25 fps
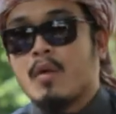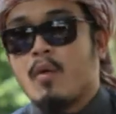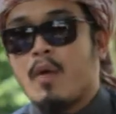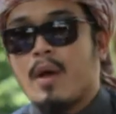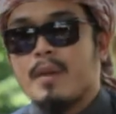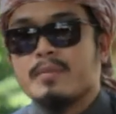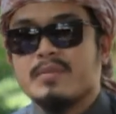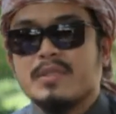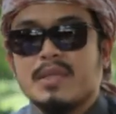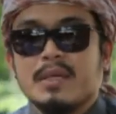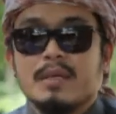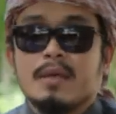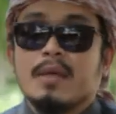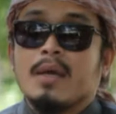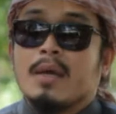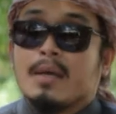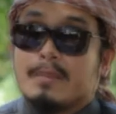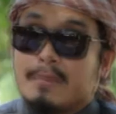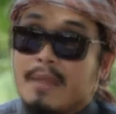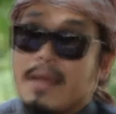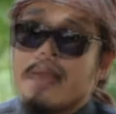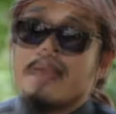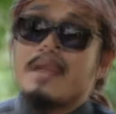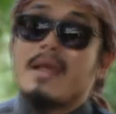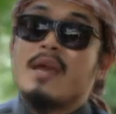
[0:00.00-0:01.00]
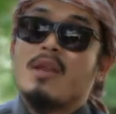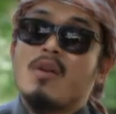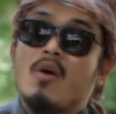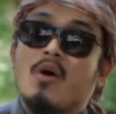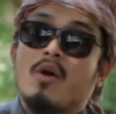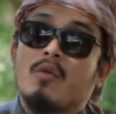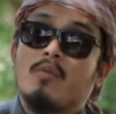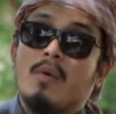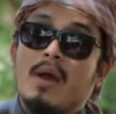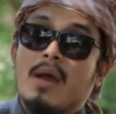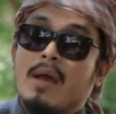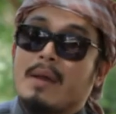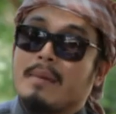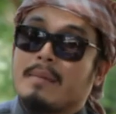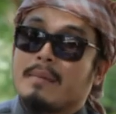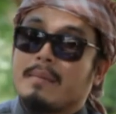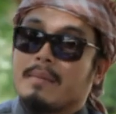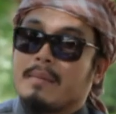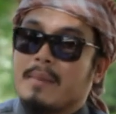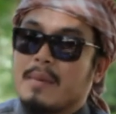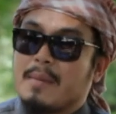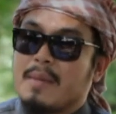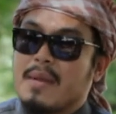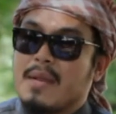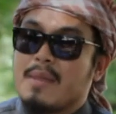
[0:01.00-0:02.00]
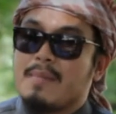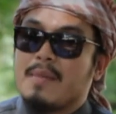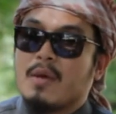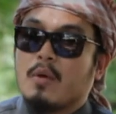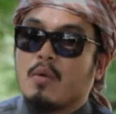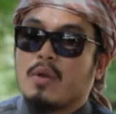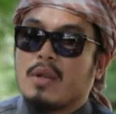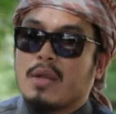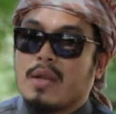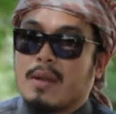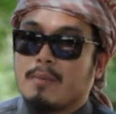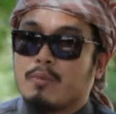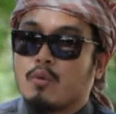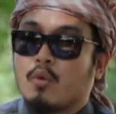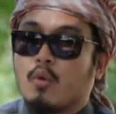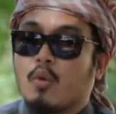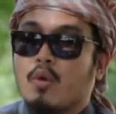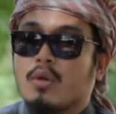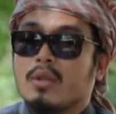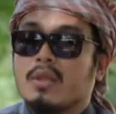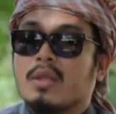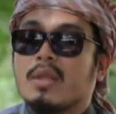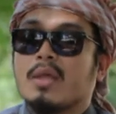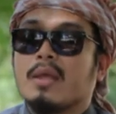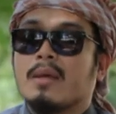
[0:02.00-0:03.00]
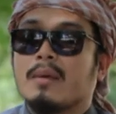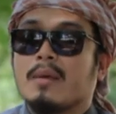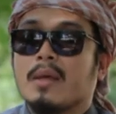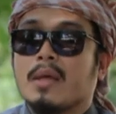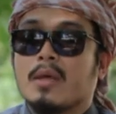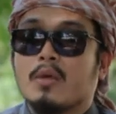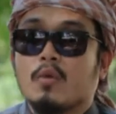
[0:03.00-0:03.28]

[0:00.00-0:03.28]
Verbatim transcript: ความจริงแน่แน่นอนว่ามันไม่ได้มีคนอาหรับทุกคนที่